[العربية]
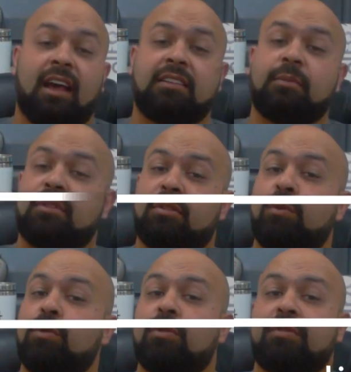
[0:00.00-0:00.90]
عدم
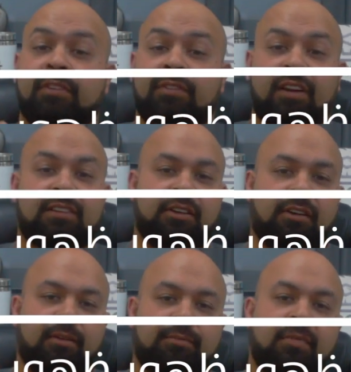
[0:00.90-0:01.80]
الظهور في
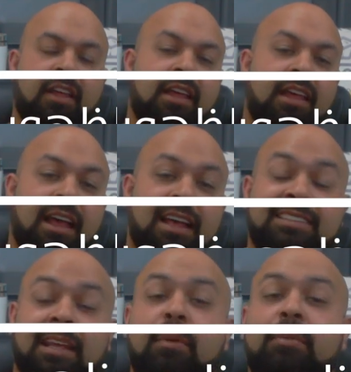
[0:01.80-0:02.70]
الفلترة
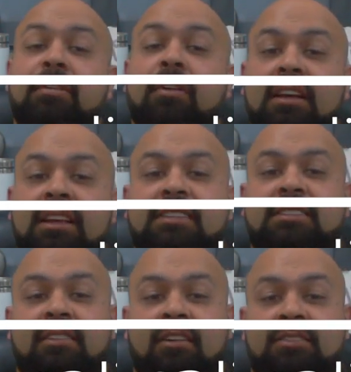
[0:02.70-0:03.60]
السبب
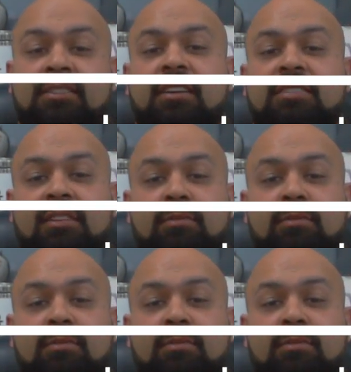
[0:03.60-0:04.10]
الرئيسي لخصائص